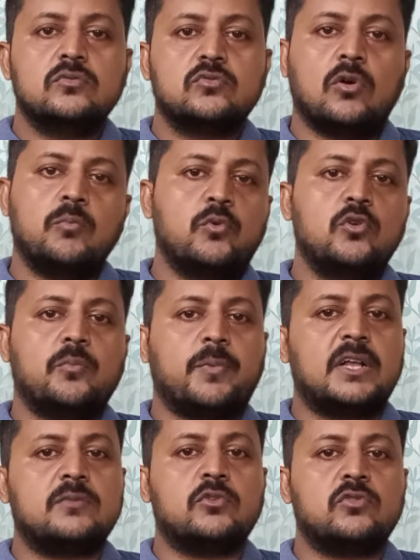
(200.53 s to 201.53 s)
সম্পূর্ণ
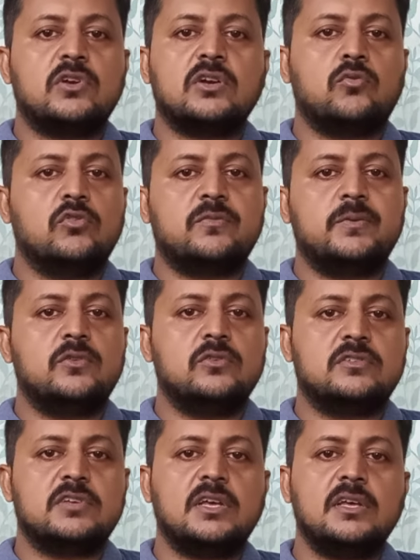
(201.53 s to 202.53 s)
পাঁচ বছরের কোর্স ফিস
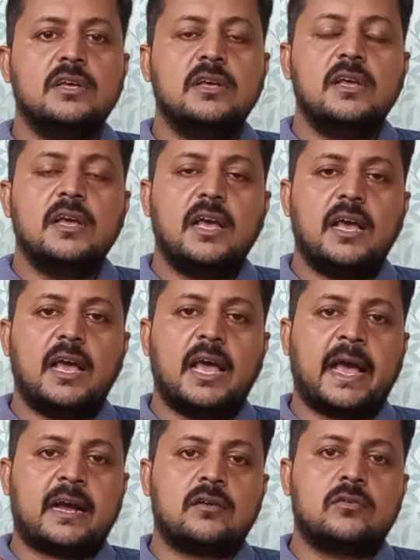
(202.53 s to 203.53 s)
হচ্ছে
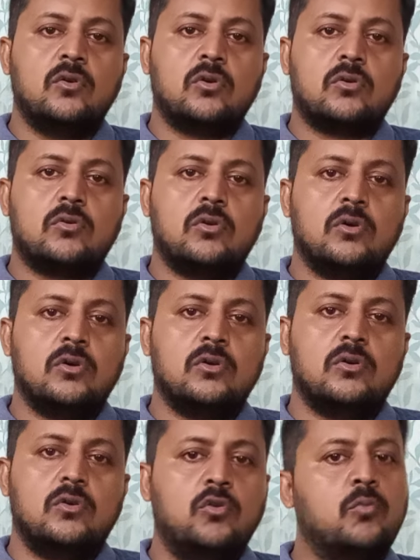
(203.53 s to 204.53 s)
এক লক্ষ
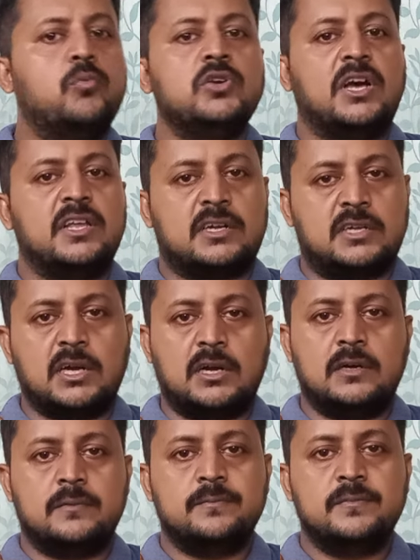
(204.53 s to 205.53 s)
নব্বই হাজার
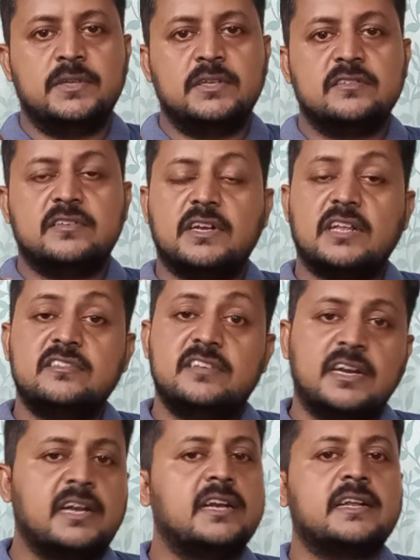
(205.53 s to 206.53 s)
টাকা সেটা
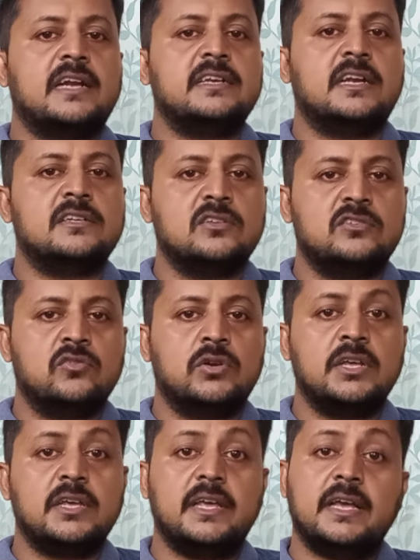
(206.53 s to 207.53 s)
জেনারেল ক্যান্ডিডেটদের জন্য
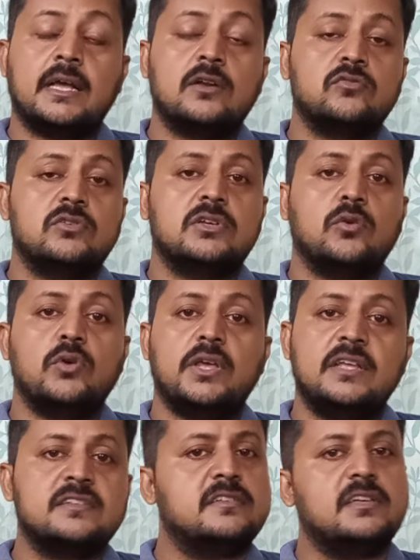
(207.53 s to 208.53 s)
এখানেও যদি কেউ
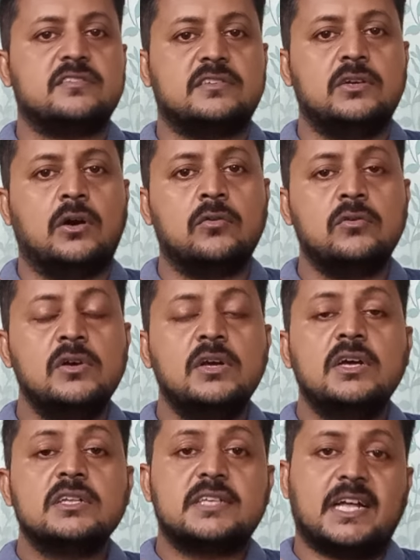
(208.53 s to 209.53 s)
এসসি এসটি হও
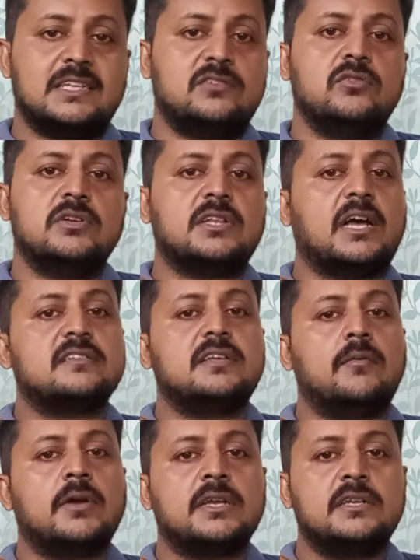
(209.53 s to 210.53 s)
তাদের জন্য থাকছে
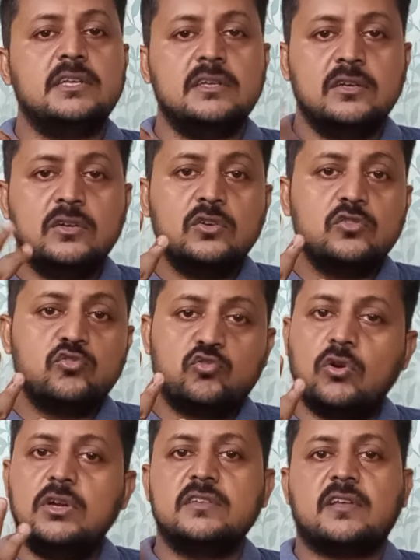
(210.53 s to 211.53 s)
আবার একটি
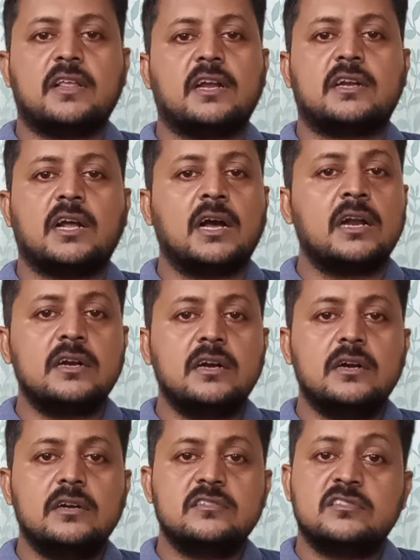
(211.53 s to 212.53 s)
চল্লিশ হাজার টাকার
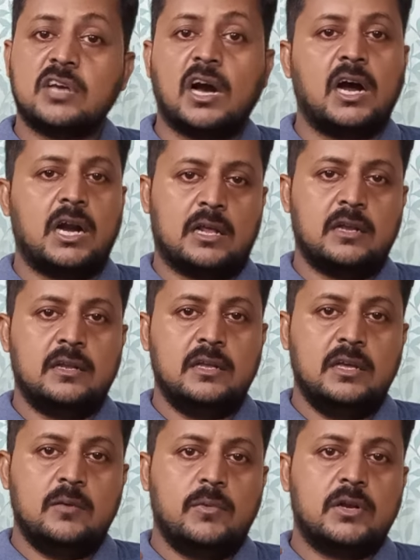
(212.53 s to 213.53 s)
ছাড়
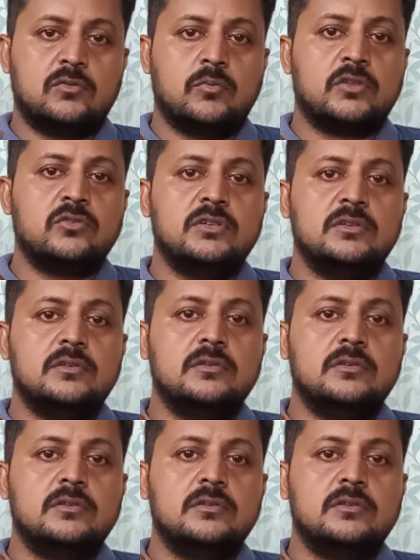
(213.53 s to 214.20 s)
মানে তোমরা যদি